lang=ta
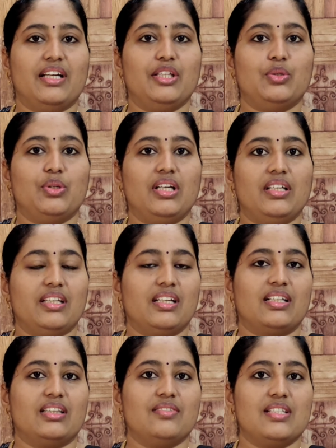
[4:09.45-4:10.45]
கைத்தொழில்
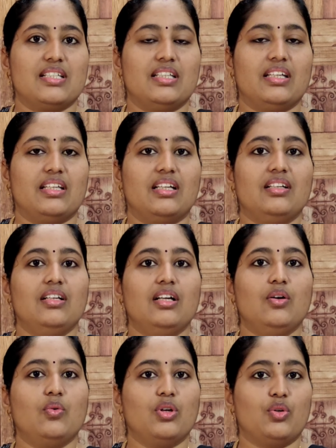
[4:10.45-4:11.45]
நீங்கள் கற்று வச்சுக்கிட்டிங்கன்னா
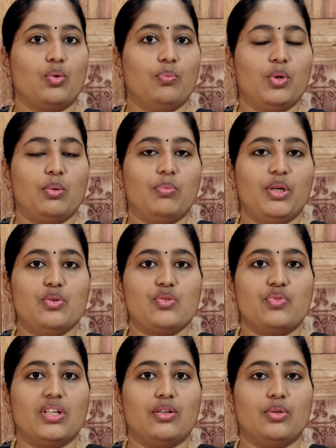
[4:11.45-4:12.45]
உங்களுக்கு ரொம்ப ரொம்ப
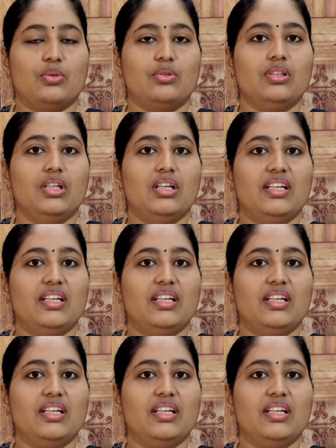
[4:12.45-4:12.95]
யூஸ்ஃபுல்லாக இருக்கும்